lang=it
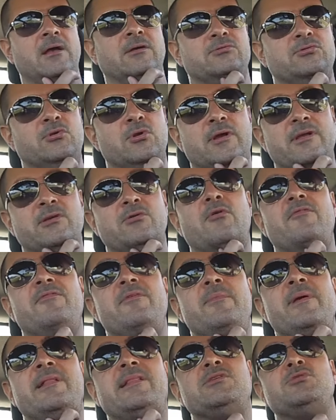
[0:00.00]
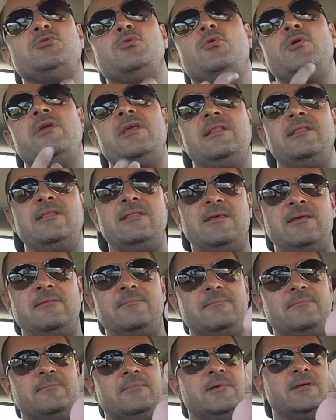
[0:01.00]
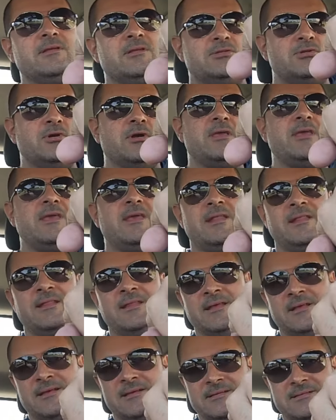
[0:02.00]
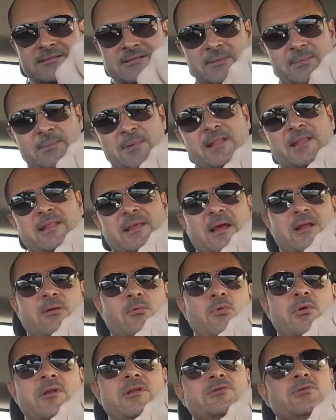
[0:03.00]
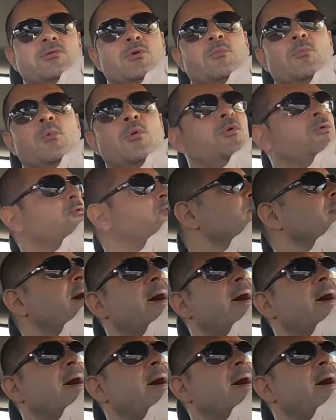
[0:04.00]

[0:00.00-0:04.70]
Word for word: solo che ovviamente sono indie, I giochi indie sapete alcuni sono molto